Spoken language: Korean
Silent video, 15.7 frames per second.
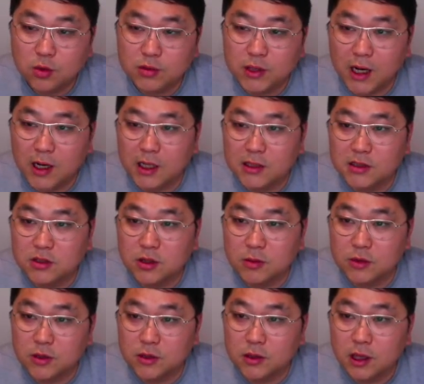달라진
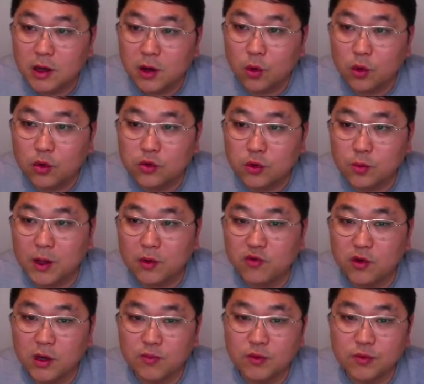점은 오른쪽 맨
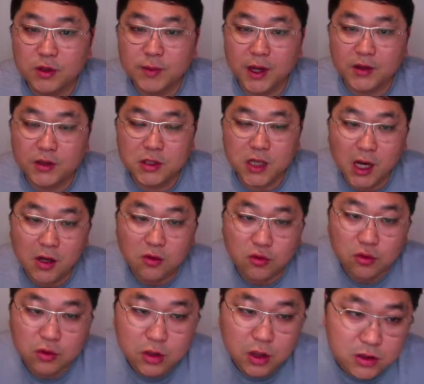위에 부분은 반드시
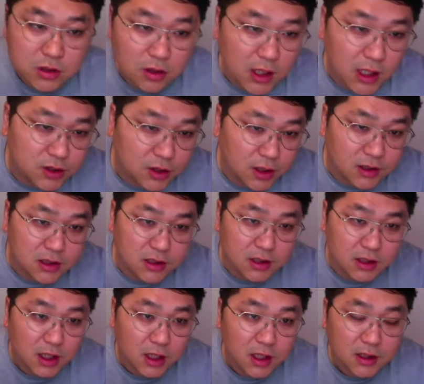한국으로 설정을
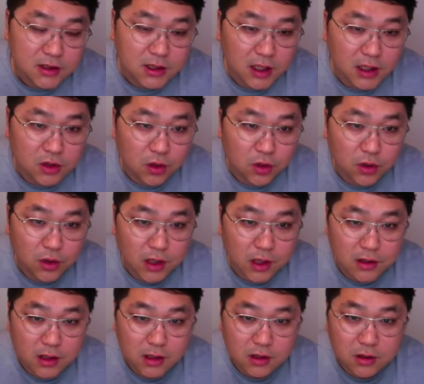하셔야지 세일이 적용이
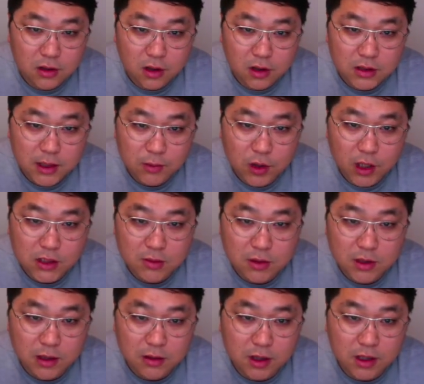된다는 거 참고하시면
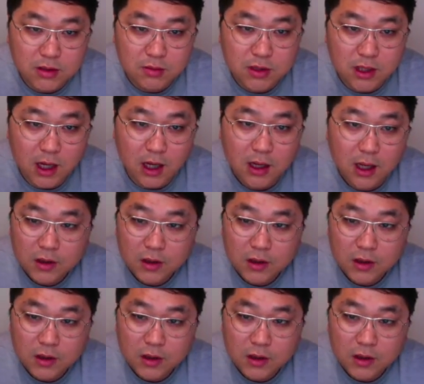될 것 같습니다.